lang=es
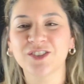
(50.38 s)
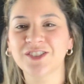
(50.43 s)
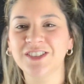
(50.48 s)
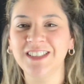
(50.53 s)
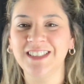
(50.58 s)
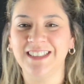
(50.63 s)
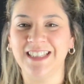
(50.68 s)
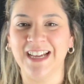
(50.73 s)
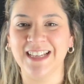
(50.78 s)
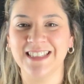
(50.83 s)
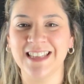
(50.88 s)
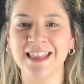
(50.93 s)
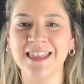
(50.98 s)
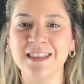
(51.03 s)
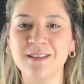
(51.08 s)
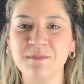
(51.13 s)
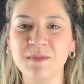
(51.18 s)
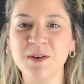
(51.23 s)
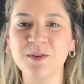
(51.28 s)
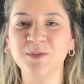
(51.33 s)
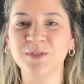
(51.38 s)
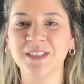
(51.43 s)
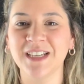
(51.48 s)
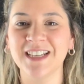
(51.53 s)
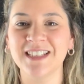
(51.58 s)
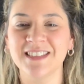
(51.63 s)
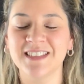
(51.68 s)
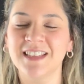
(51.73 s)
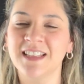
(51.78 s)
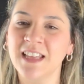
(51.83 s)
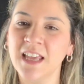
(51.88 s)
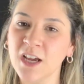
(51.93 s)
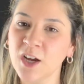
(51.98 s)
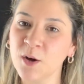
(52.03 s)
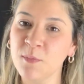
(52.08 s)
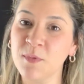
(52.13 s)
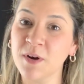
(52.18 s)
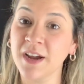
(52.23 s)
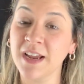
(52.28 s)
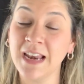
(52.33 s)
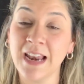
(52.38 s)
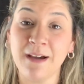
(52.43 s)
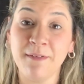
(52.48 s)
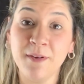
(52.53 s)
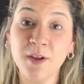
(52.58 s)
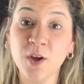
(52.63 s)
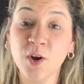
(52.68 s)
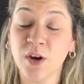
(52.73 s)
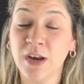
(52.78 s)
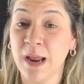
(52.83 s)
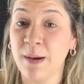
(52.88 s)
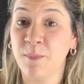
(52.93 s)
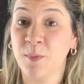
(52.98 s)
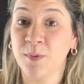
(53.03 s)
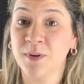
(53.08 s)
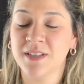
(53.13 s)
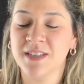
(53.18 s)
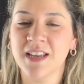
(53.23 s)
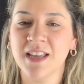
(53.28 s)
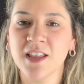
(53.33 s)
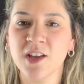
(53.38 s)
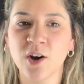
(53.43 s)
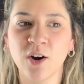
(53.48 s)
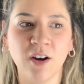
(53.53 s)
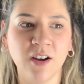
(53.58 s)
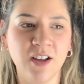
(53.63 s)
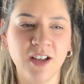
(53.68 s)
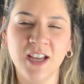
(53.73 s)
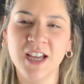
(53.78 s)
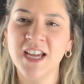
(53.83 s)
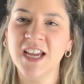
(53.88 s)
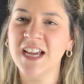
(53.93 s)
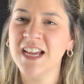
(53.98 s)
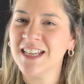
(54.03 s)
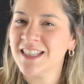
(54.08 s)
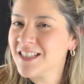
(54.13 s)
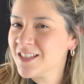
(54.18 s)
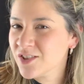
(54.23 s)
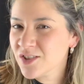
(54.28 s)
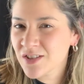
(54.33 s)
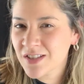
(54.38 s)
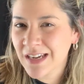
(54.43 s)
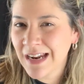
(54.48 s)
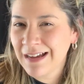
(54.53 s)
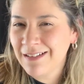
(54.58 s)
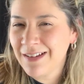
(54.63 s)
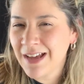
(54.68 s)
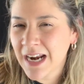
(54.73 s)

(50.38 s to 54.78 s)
cositas diminutas es como que las veo en las publicidades y digo, che, ¿esto será